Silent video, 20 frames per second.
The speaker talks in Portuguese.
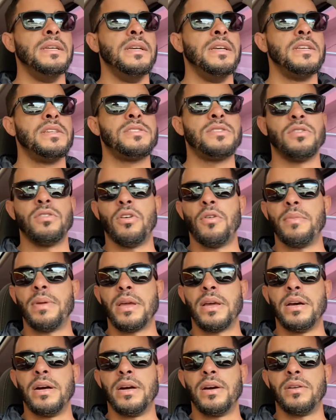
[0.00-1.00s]
Se eu não me
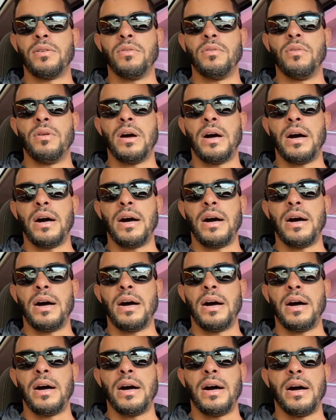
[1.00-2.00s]
engano,
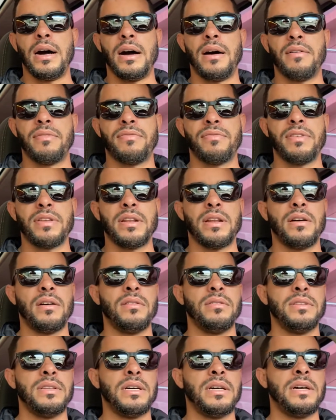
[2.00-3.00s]
a final
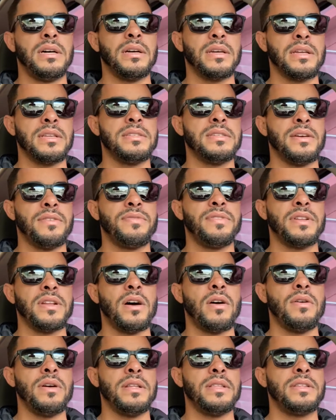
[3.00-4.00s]
da, quer dizer, a
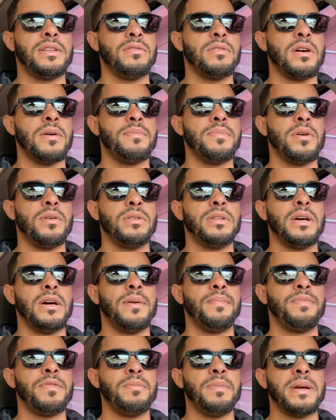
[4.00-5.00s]
final entre o campeão da
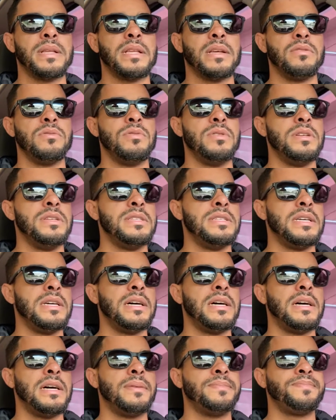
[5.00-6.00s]
Libertadores e
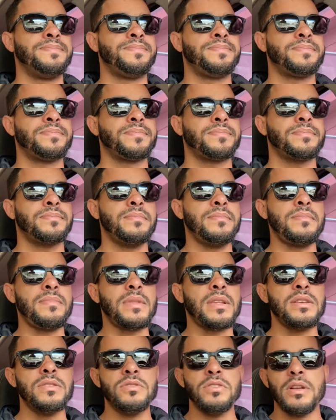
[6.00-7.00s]
a
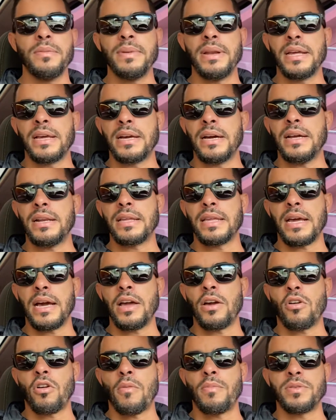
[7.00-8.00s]
Sul-Americana, que é a
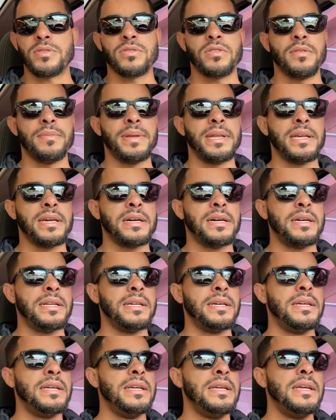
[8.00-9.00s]
Recopa Sul-Americana,
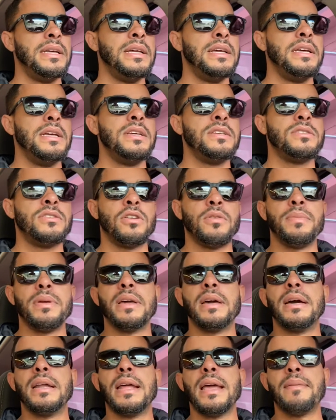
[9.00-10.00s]
se eu não me
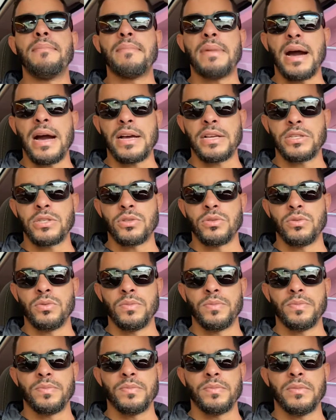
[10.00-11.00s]
engano, é em março
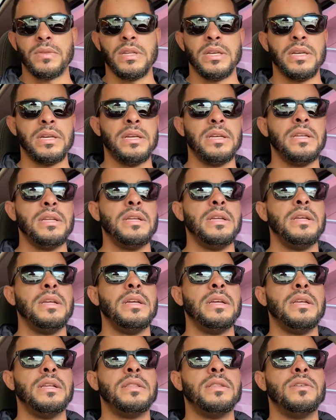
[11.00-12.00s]
né?
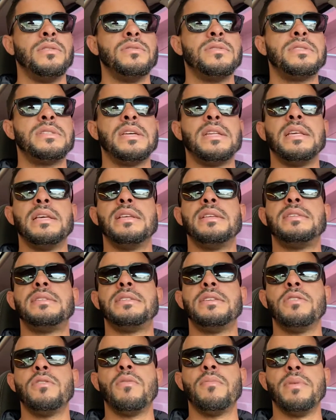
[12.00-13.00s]
Então seria em
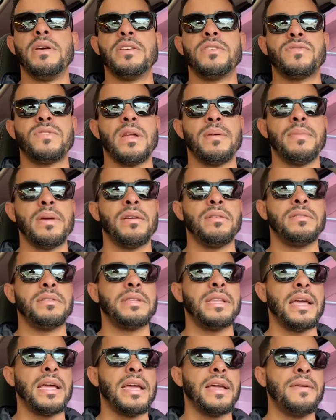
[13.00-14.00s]
cinco meses o Flamengo
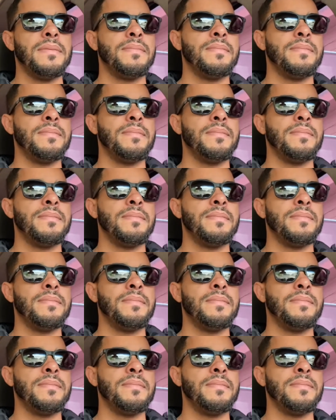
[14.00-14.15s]
tem